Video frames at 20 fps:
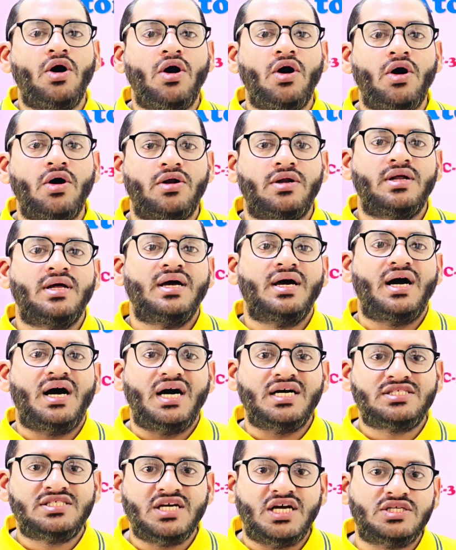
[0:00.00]
और
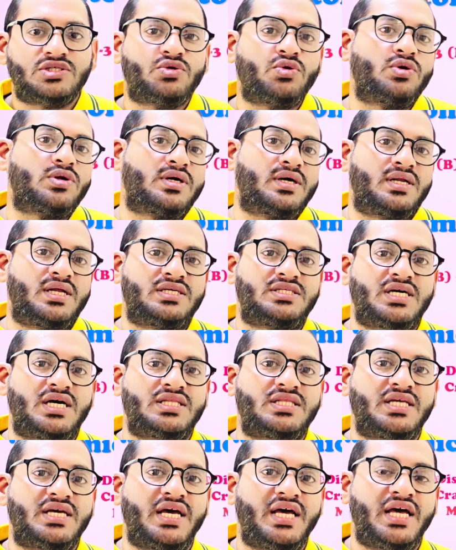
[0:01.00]
अच्छा स्कोर करना
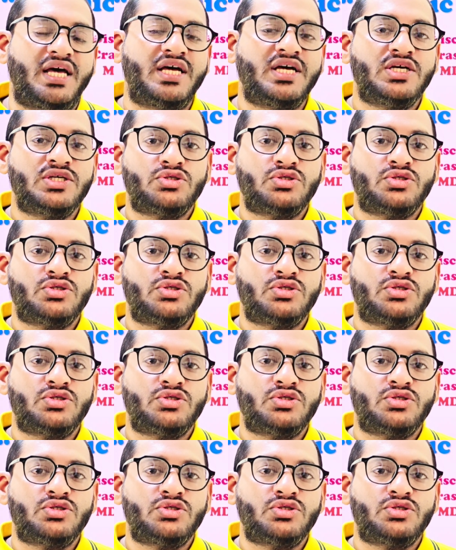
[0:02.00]
चाहते हैं